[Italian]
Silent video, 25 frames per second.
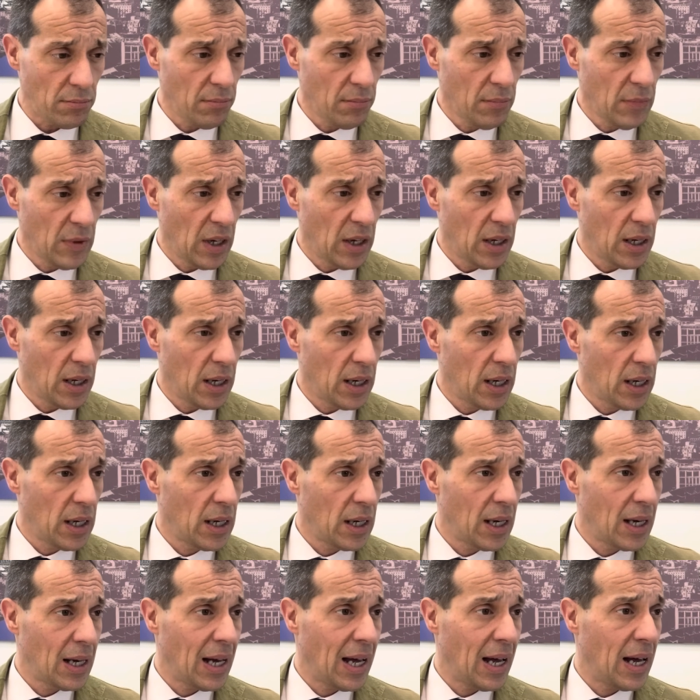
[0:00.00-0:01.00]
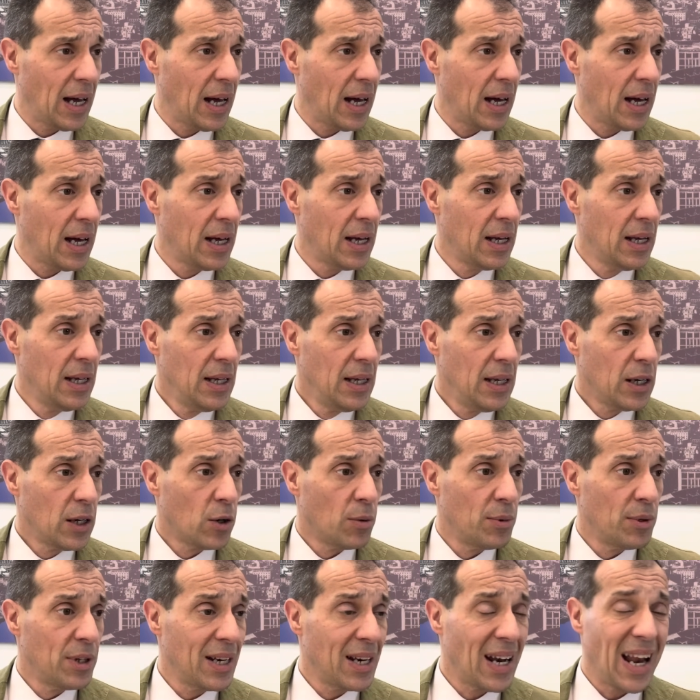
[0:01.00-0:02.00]
eh, a,
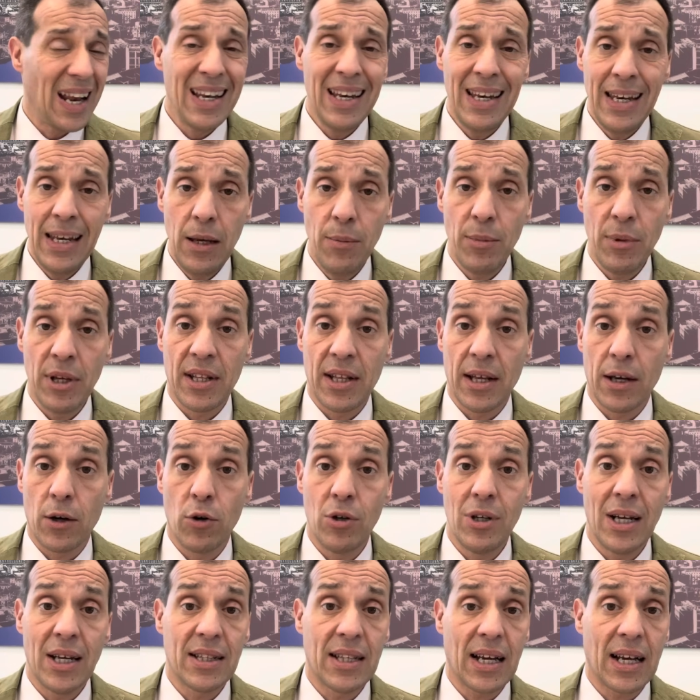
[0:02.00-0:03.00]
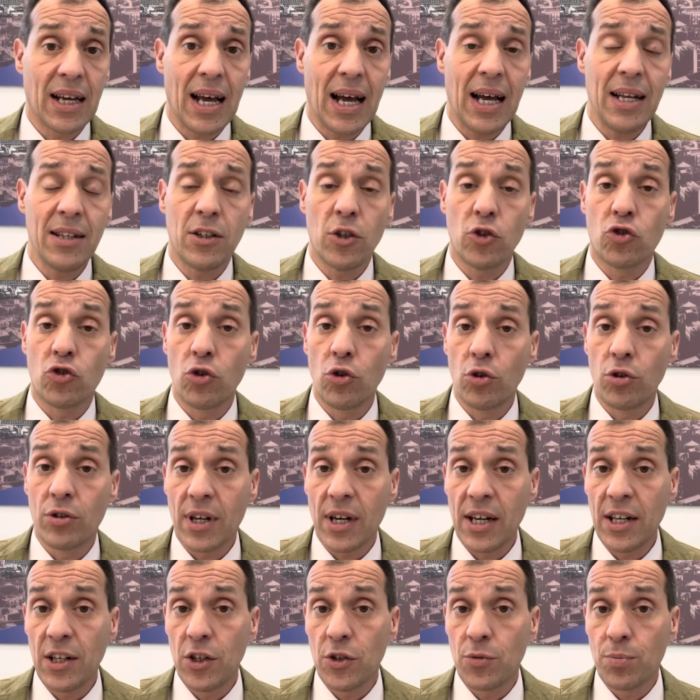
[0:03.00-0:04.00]
dire, al limite con gli attaccanti, solo
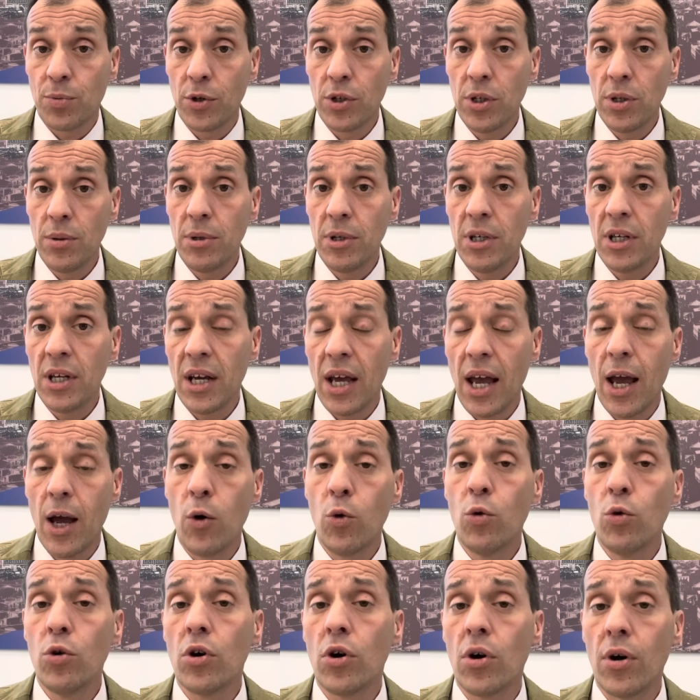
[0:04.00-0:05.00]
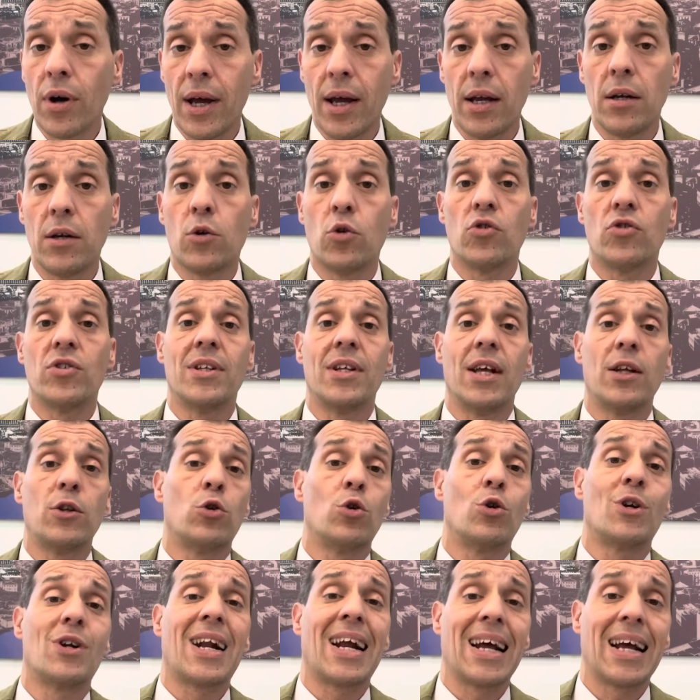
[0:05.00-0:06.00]
tre disponibili e uno è il
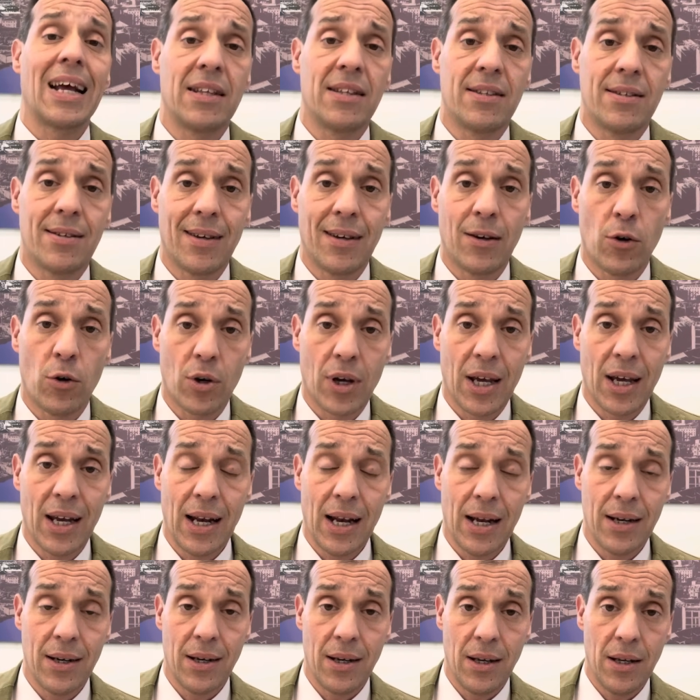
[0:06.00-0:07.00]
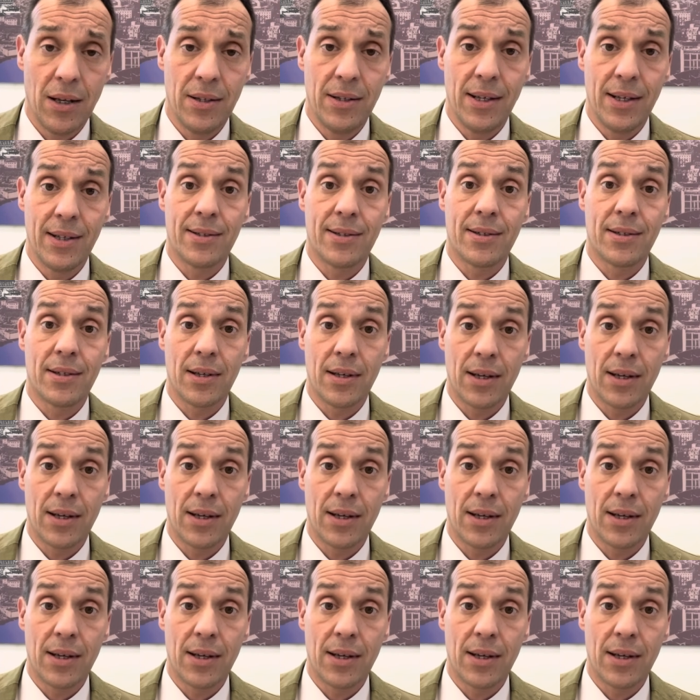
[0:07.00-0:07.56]
cosiddetto ragazzino, Kenan Ildiz.